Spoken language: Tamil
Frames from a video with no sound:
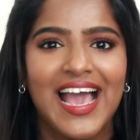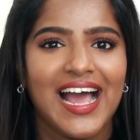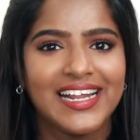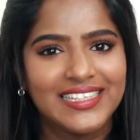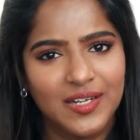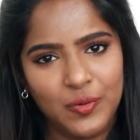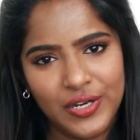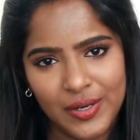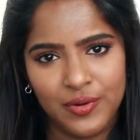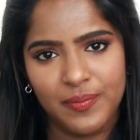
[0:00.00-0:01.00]
ஆனால் இதில்
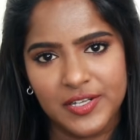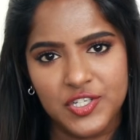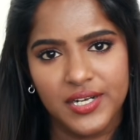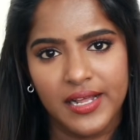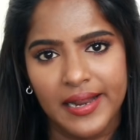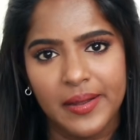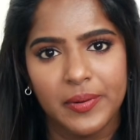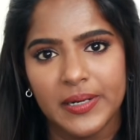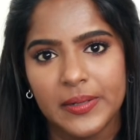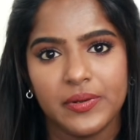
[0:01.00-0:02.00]
ஒரே ஒரு பிரச்சனை நான் என்ன
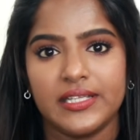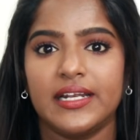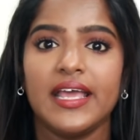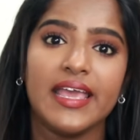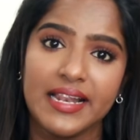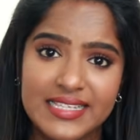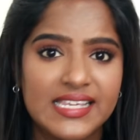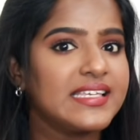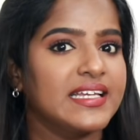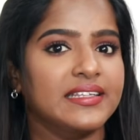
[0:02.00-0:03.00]
பண்ணுறேன்னு பார்த்தீங்கன்னா எல்
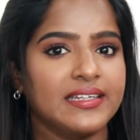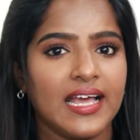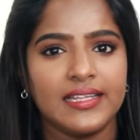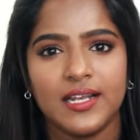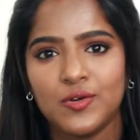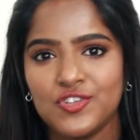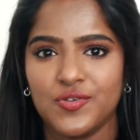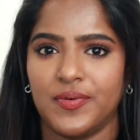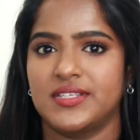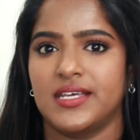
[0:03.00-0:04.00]
சைஸ் எடுத்துட்டேன் அதனால்
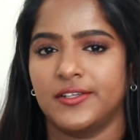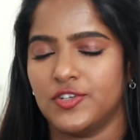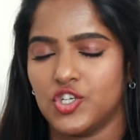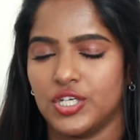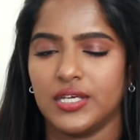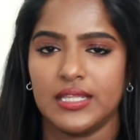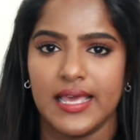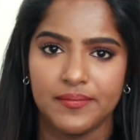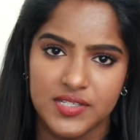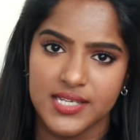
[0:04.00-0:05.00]
கொஞ்சம் பெருசாக இருந்துச்சு இது
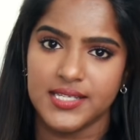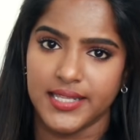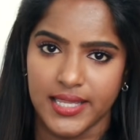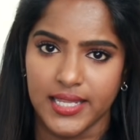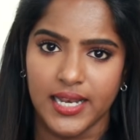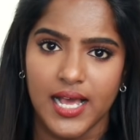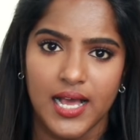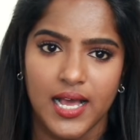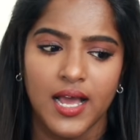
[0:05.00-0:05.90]
எம் சைஸ் எடுத்திருந்தேன்னா